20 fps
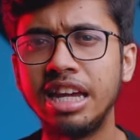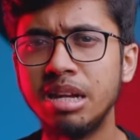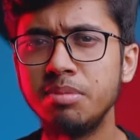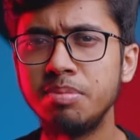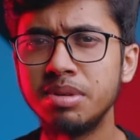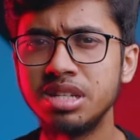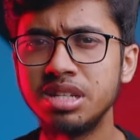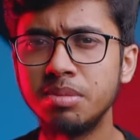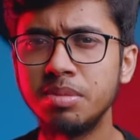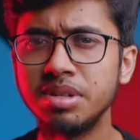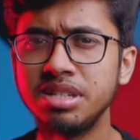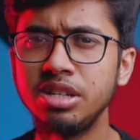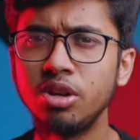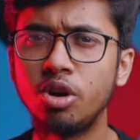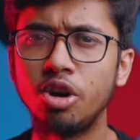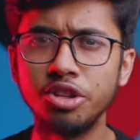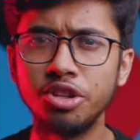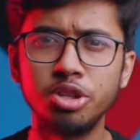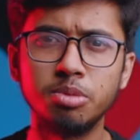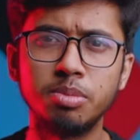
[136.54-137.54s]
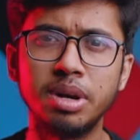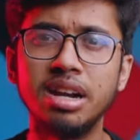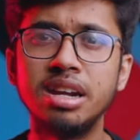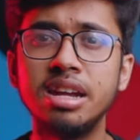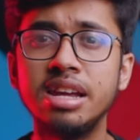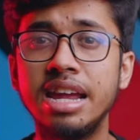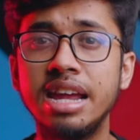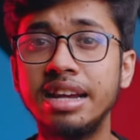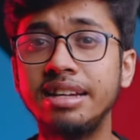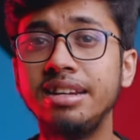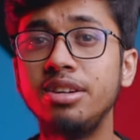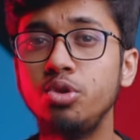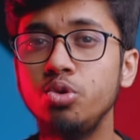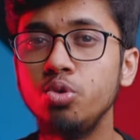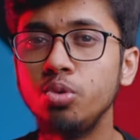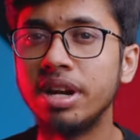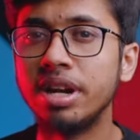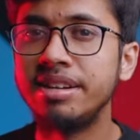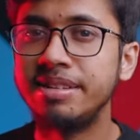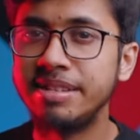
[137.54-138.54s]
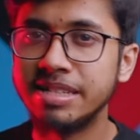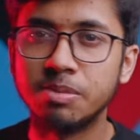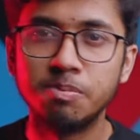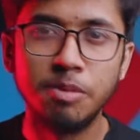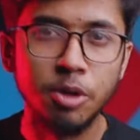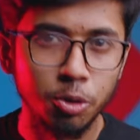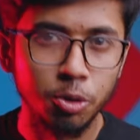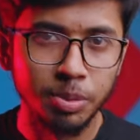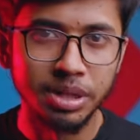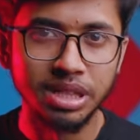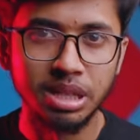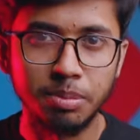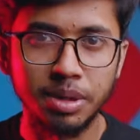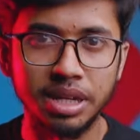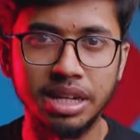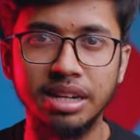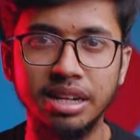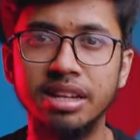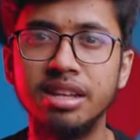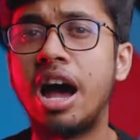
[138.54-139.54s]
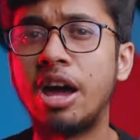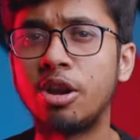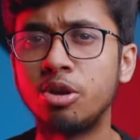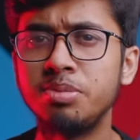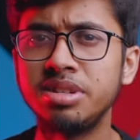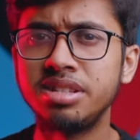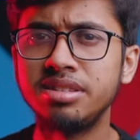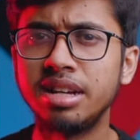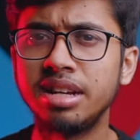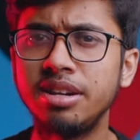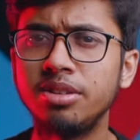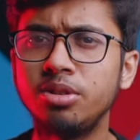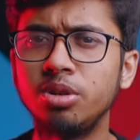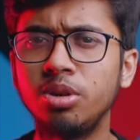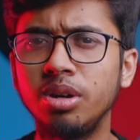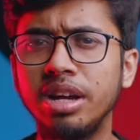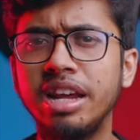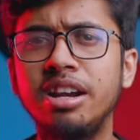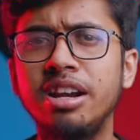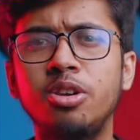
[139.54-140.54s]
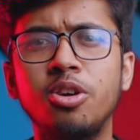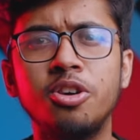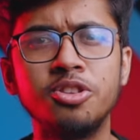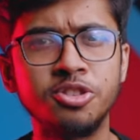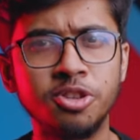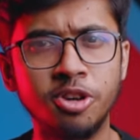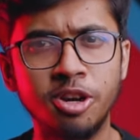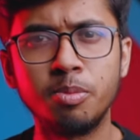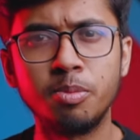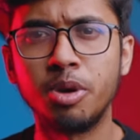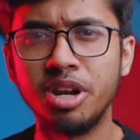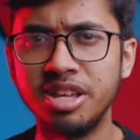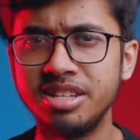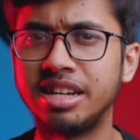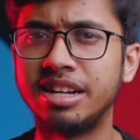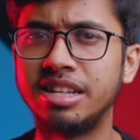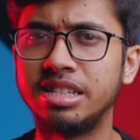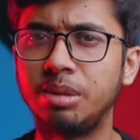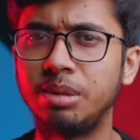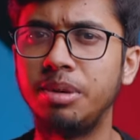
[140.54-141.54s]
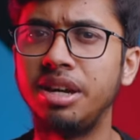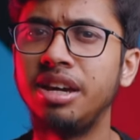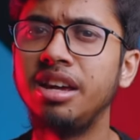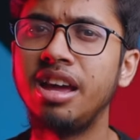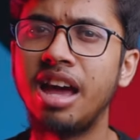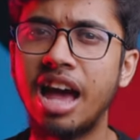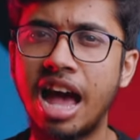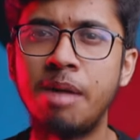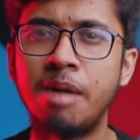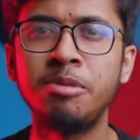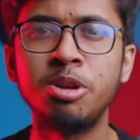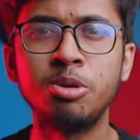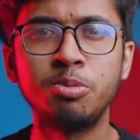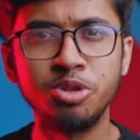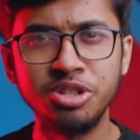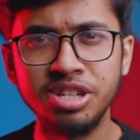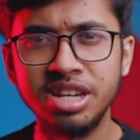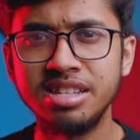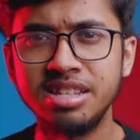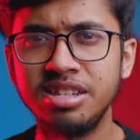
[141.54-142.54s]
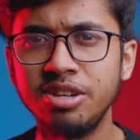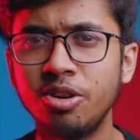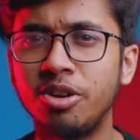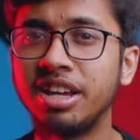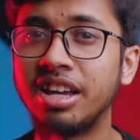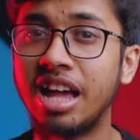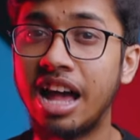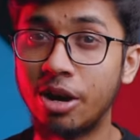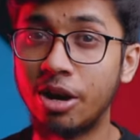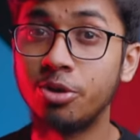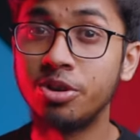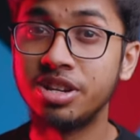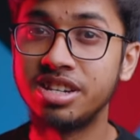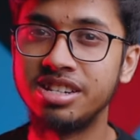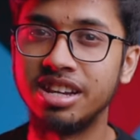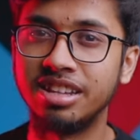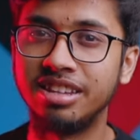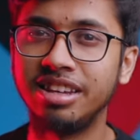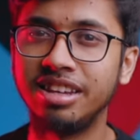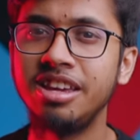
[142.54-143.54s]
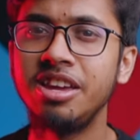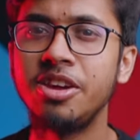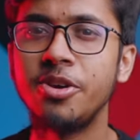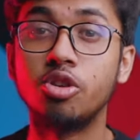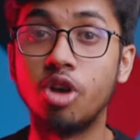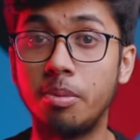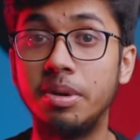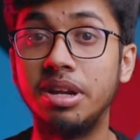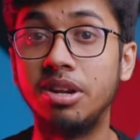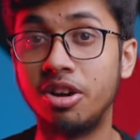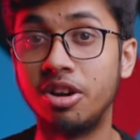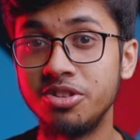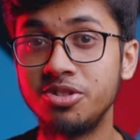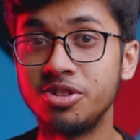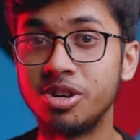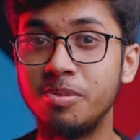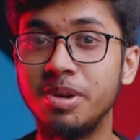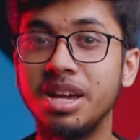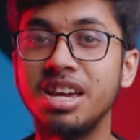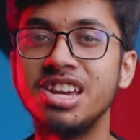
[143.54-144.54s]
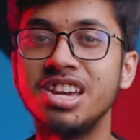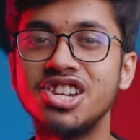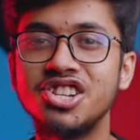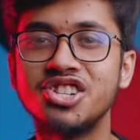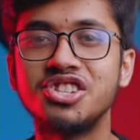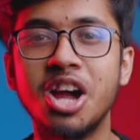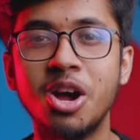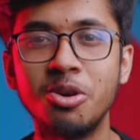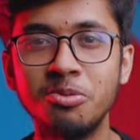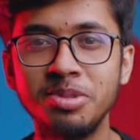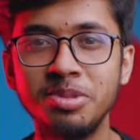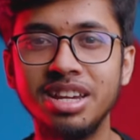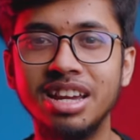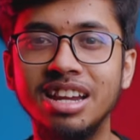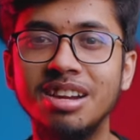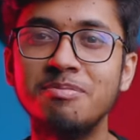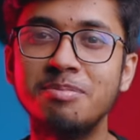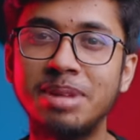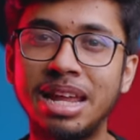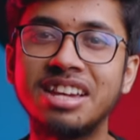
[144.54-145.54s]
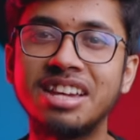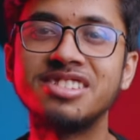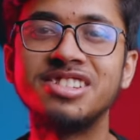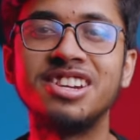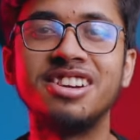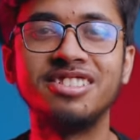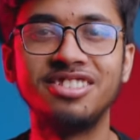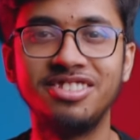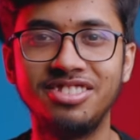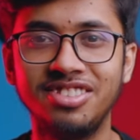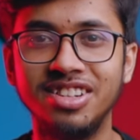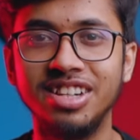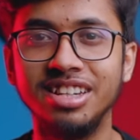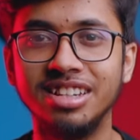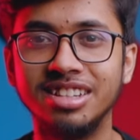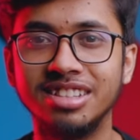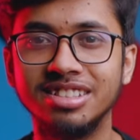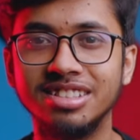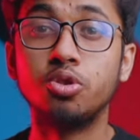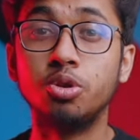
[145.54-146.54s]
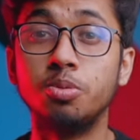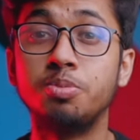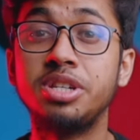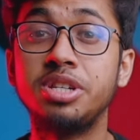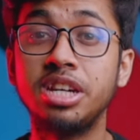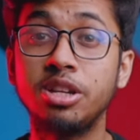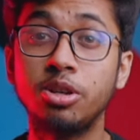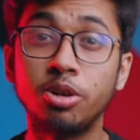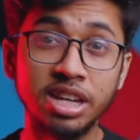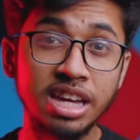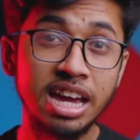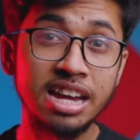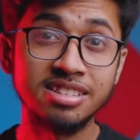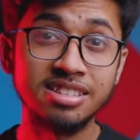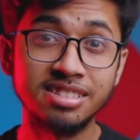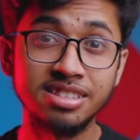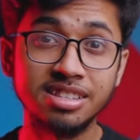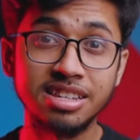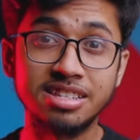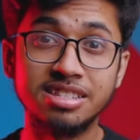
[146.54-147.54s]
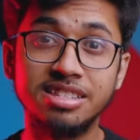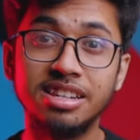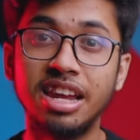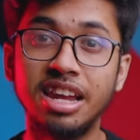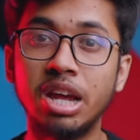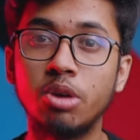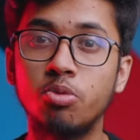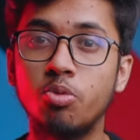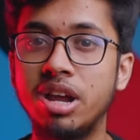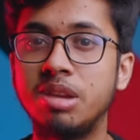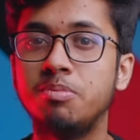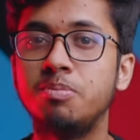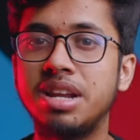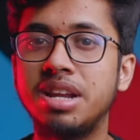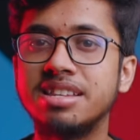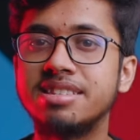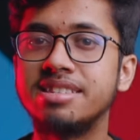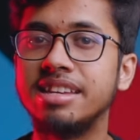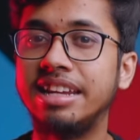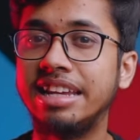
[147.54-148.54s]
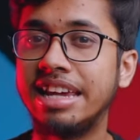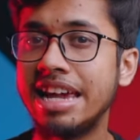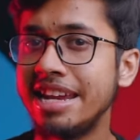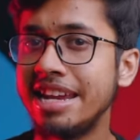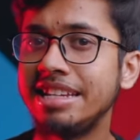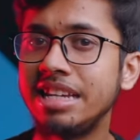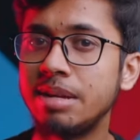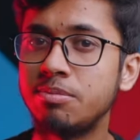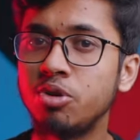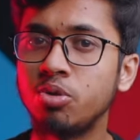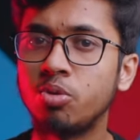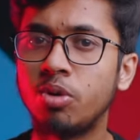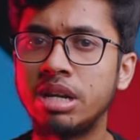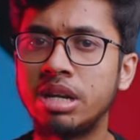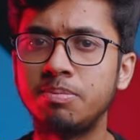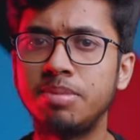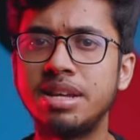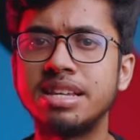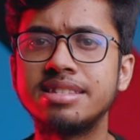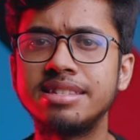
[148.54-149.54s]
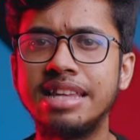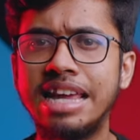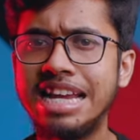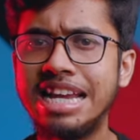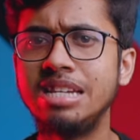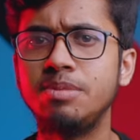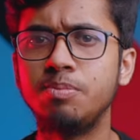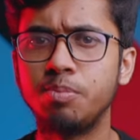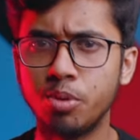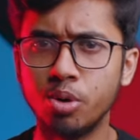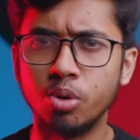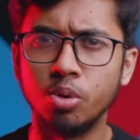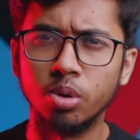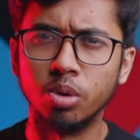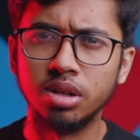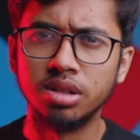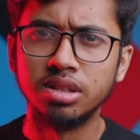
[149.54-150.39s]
এর পাশাপাশি হয়তোবা একটি টুকের ডিসপ্লেও পেতে পারেন আরও বিস্তারিত এর লঞ্চ হওয়ার পরে জানা যাবে আমরাও বসে আছি অনেক আগ্রহের সাথে কবে লঞ্চ হবে শাওমি এর ব্ল্যাক শার্ট থ্রি খুব শীঘ্রই আসতে যাচ্ছে ওয়ান প্লাসের এইট এবং ওয়ান প্লাস এইট প্রো